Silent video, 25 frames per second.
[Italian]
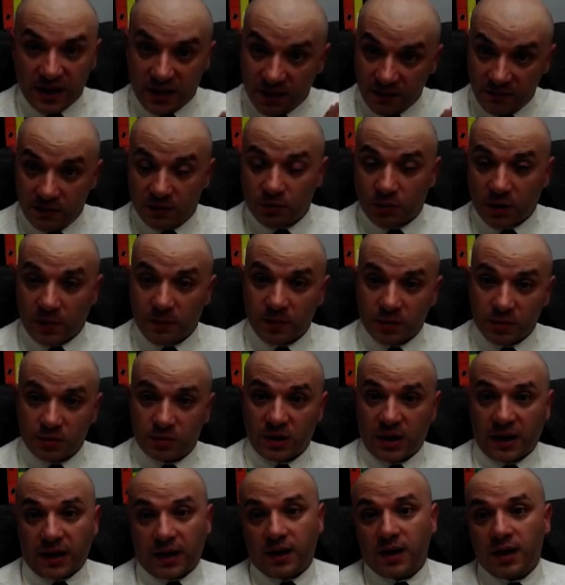individua una
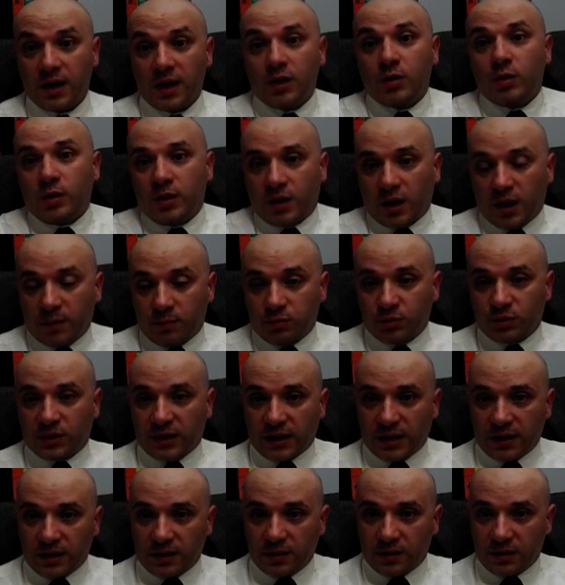persona che lui
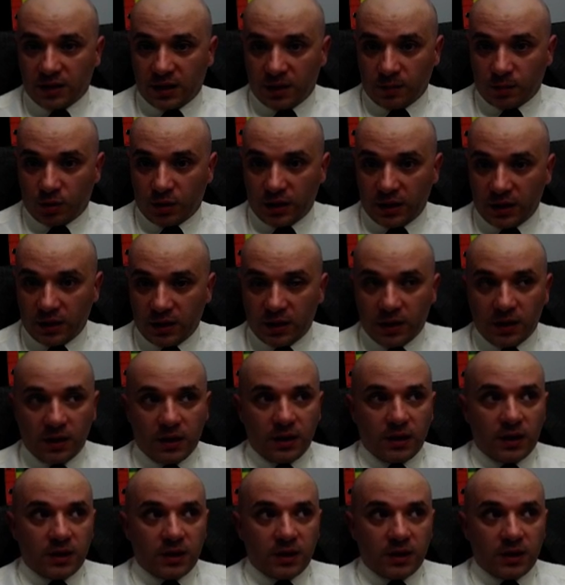reputa debole.